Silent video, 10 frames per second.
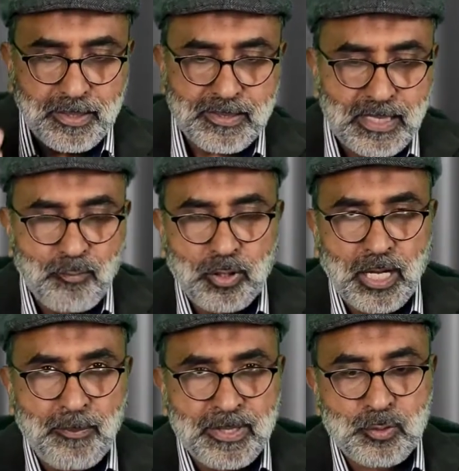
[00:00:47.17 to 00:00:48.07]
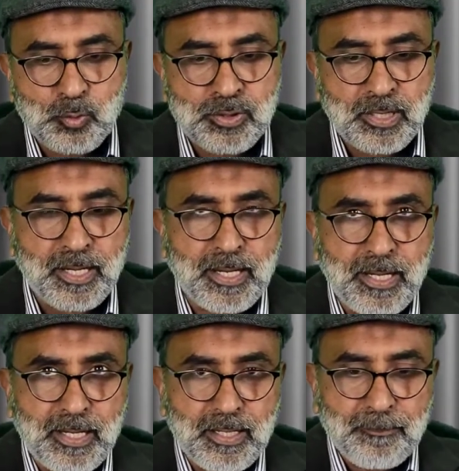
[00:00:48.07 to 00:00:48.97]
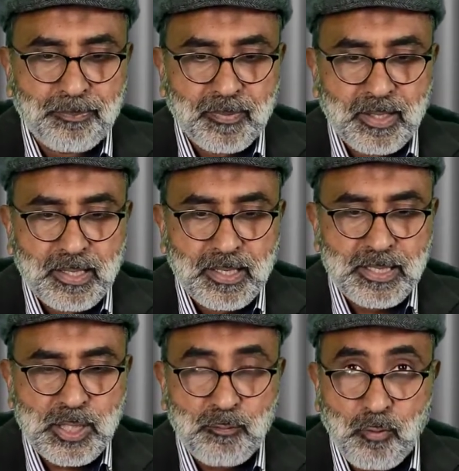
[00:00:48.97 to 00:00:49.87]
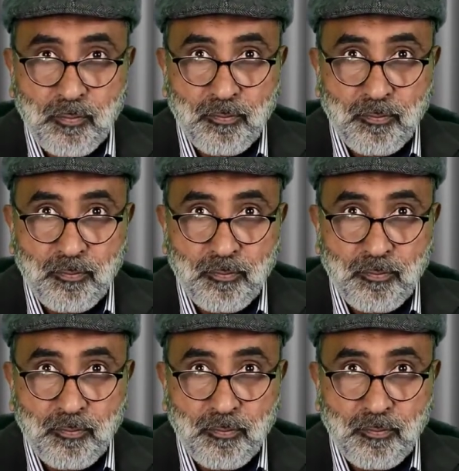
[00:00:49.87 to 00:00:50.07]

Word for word: इससे वो क्या महसूस करेंगे इससे वो